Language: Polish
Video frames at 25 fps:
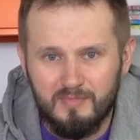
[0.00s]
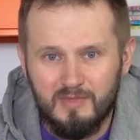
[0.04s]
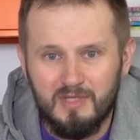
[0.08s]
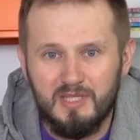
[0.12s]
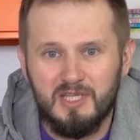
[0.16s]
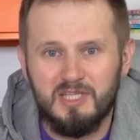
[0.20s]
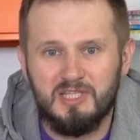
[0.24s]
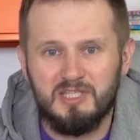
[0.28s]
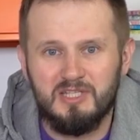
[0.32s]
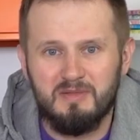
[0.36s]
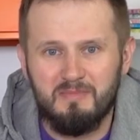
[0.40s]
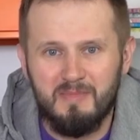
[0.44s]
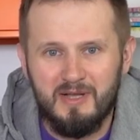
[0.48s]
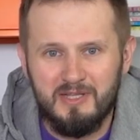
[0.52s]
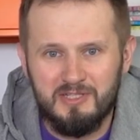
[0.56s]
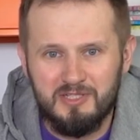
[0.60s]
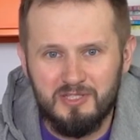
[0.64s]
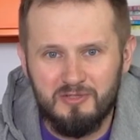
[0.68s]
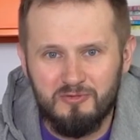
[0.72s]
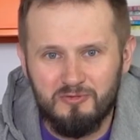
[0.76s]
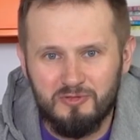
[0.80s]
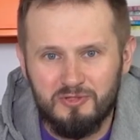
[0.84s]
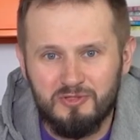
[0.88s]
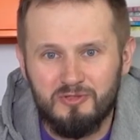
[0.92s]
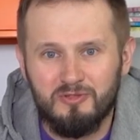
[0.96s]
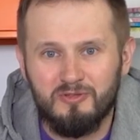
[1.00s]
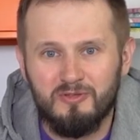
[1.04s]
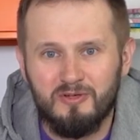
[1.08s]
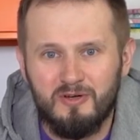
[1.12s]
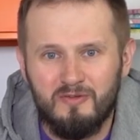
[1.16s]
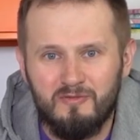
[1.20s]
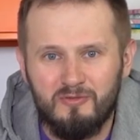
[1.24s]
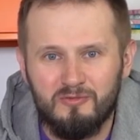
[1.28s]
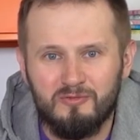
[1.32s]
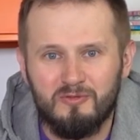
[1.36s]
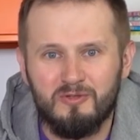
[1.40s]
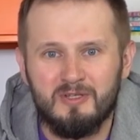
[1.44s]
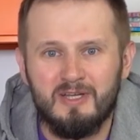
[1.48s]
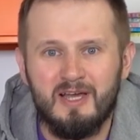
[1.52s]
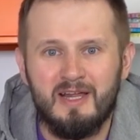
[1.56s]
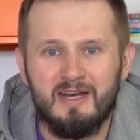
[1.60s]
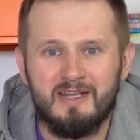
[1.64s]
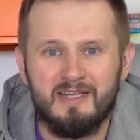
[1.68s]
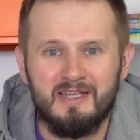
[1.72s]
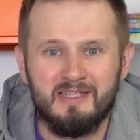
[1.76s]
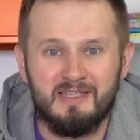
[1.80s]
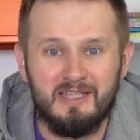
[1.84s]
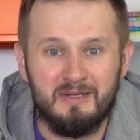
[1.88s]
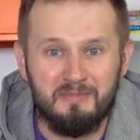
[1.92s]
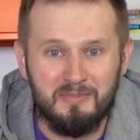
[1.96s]
Jeśli macie już kolorową
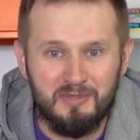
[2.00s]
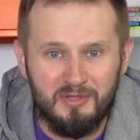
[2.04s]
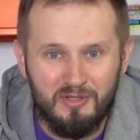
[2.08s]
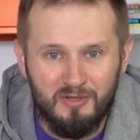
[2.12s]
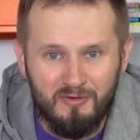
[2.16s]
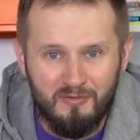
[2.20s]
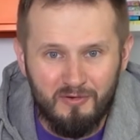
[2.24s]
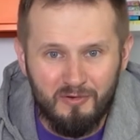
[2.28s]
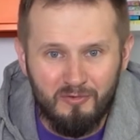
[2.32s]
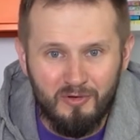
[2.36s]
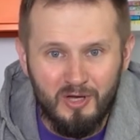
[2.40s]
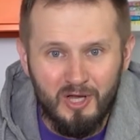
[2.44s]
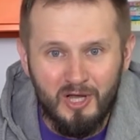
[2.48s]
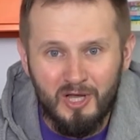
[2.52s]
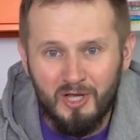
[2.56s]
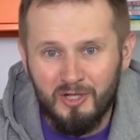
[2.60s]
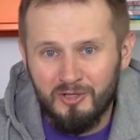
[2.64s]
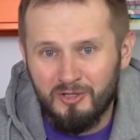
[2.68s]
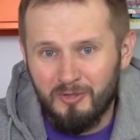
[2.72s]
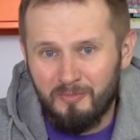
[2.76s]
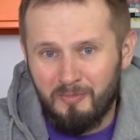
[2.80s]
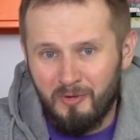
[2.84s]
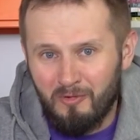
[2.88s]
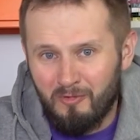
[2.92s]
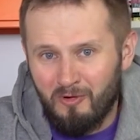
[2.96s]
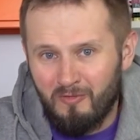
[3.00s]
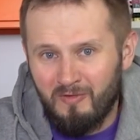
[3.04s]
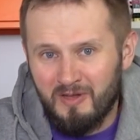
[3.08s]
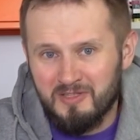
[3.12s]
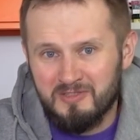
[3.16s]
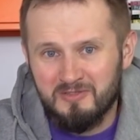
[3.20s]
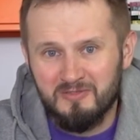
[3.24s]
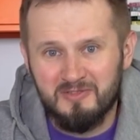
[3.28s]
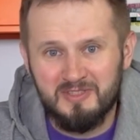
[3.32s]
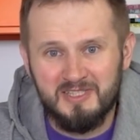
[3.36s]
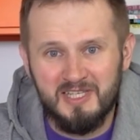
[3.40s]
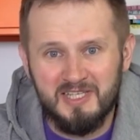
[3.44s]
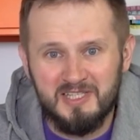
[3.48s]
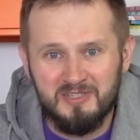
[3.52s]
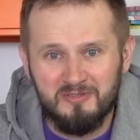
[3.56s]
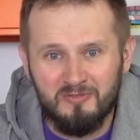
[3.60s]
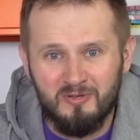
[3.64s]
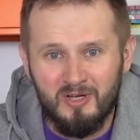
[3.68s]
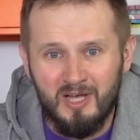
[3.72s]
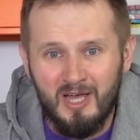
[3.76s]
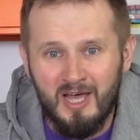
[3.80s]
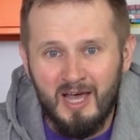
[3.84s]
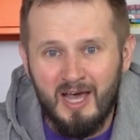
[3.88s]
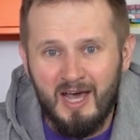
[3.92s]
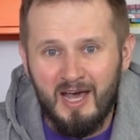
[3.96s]
drukarkę alternatową, to połowa sukcesu,
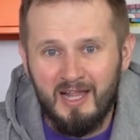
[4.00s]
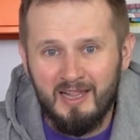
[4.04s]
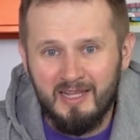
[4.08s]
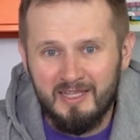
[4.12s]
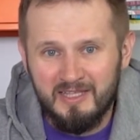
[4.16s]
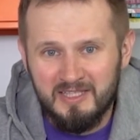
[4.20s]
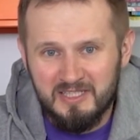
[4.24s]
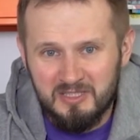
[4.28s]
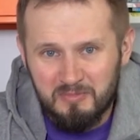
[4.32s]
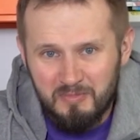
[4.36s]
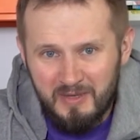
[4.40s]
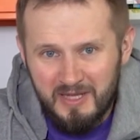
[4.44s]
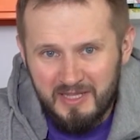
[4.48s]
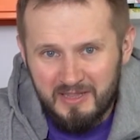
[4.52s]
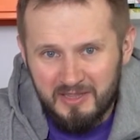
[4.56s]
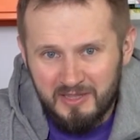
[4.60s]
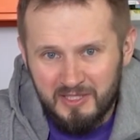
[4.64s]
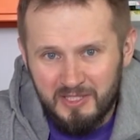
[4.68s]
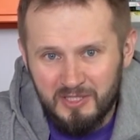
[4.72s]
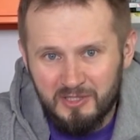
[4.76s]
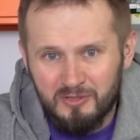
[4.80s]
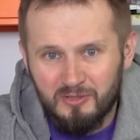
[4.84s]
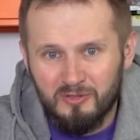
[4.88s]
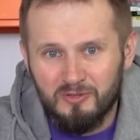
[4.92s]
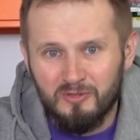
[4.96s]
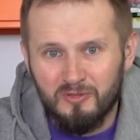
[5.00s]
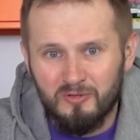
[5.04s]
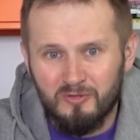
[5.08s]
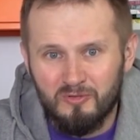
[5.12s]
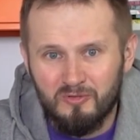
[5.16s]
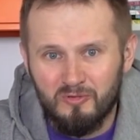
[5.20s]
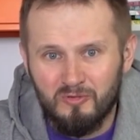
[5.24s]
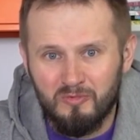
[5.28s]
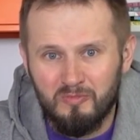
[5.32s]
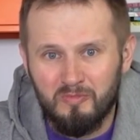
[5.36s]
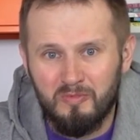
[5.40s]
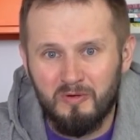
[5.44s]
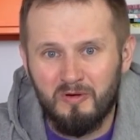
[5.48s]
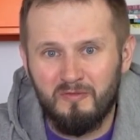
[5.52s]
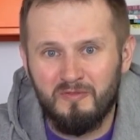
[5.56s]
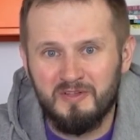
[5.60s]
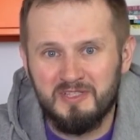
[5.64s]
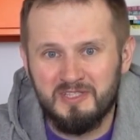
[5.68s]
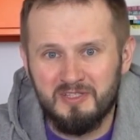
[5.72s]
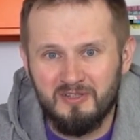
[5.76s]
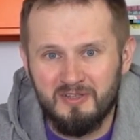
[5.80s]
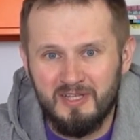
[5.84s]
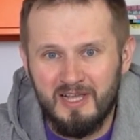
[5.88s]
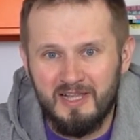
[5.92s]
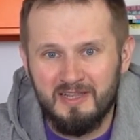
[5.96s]
ale niezbędny do druku
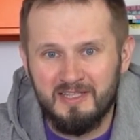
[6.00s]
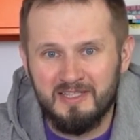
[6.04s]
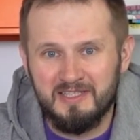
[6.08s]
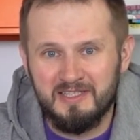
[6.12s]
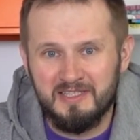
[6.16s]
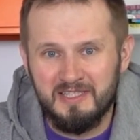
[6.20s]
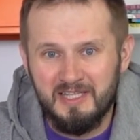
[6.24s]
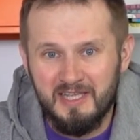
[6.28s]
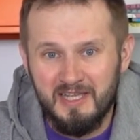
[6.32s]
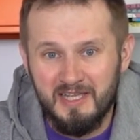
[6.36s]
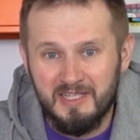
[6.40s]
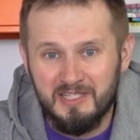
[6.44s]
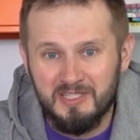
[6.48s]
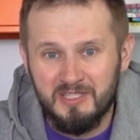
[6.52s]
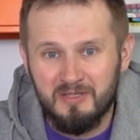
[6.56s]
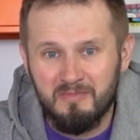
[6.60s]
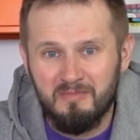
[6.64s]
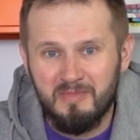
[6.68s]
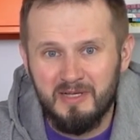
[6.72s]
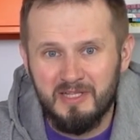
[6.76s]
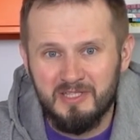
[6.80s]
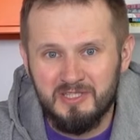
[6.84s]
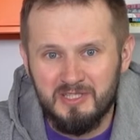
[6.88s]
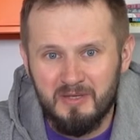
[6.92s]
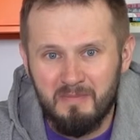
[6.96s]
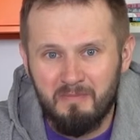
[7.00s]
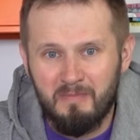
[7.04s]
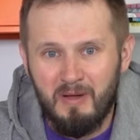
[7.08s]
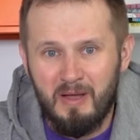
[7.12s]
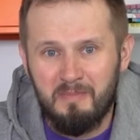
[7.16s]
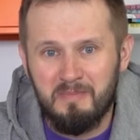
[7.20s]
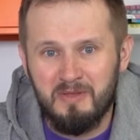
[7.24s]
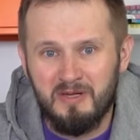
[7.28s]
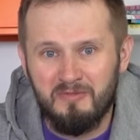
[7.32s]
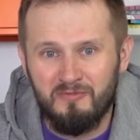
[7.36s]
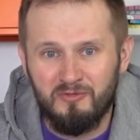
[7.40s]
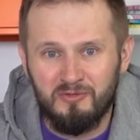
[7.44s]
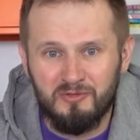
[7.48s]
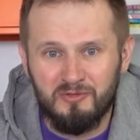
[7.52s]
profesjonalnych zdjęć będzie papier